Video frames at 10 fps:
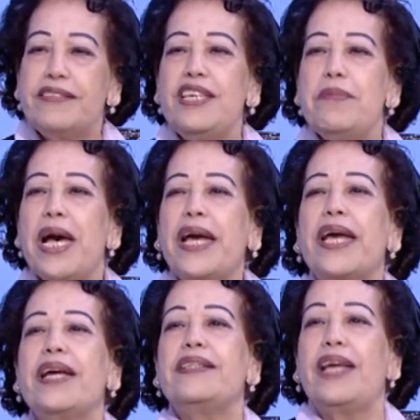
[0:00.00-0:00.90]

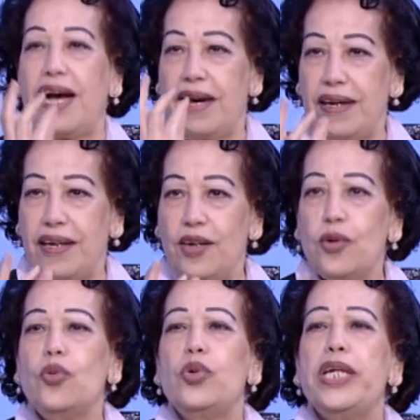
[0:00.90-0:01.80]
تقسيمه خادعه
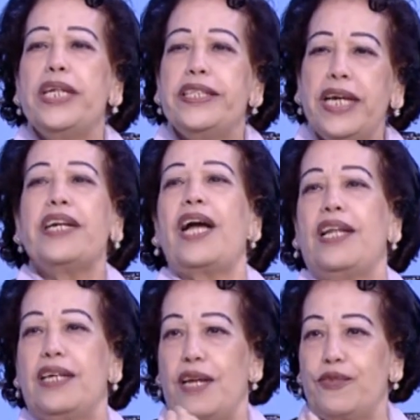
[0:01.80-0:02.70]

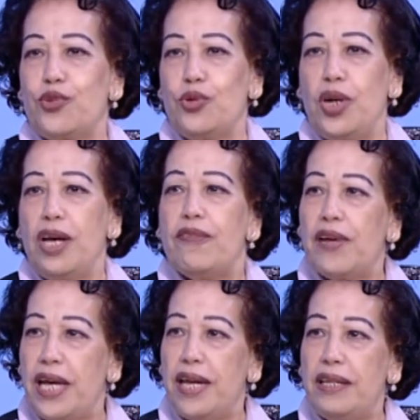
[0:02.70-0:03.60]
وضحك على نفسه
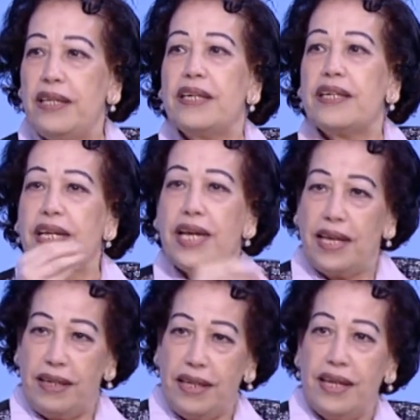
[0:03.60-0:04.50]
فقال
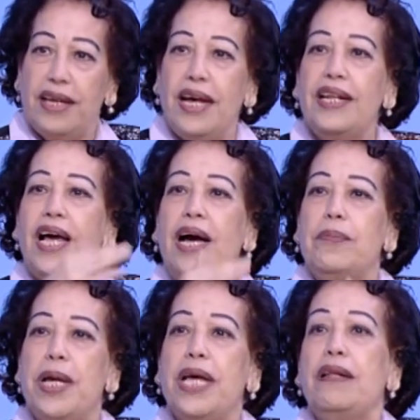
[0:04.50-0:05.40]
للرجال
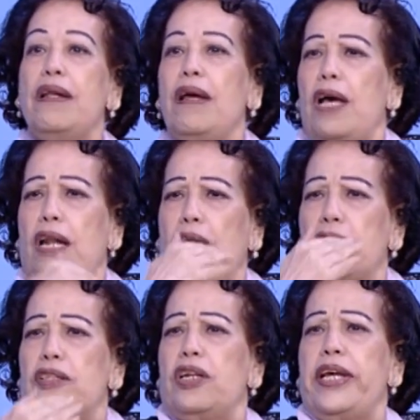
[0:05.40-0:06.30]
الاعمال
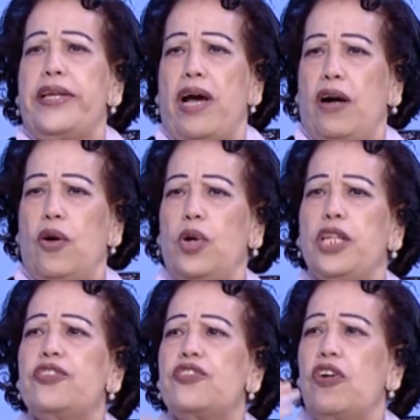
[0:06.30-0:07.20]
العضليه
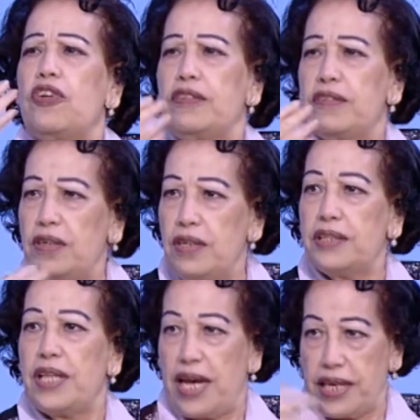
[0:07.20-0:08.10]
هو اللي
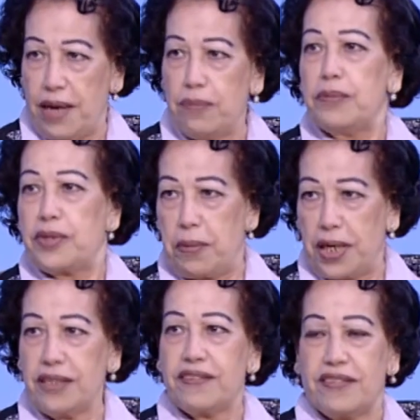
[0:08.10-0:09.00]
اصطاد ده
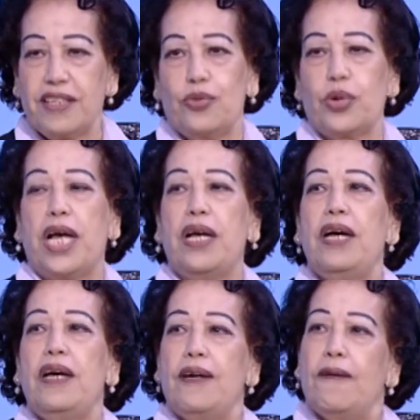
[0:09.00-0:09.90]
ايام طبعا آه الصيد
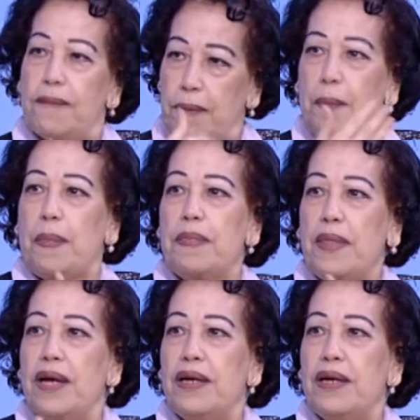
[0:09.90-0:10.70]
يعني انا ما انا عايزه